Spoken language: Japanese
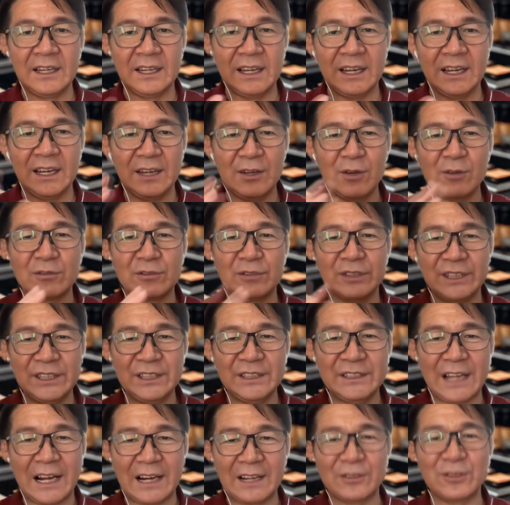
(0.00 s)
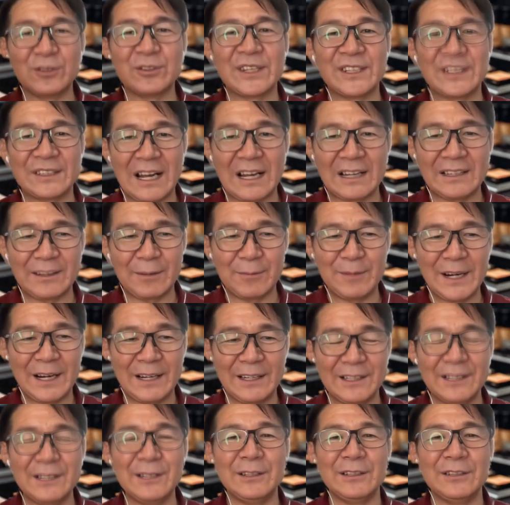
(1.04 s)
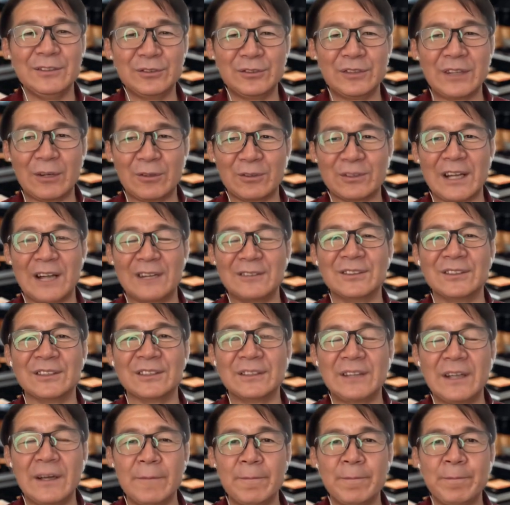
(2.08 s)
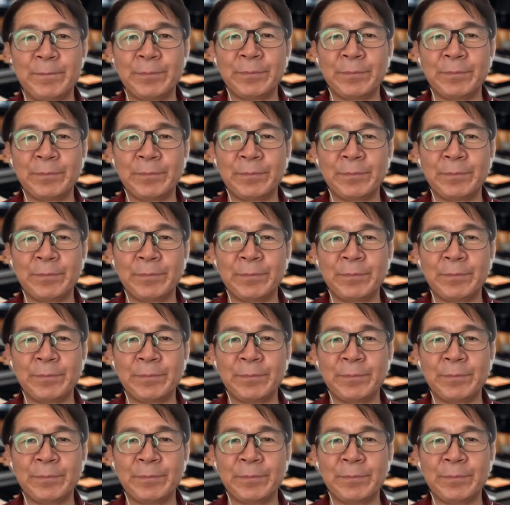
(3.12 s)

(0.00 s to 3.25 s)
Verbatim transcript: えー、よく行ったらどうですかってみんなに言ったことあるんですね。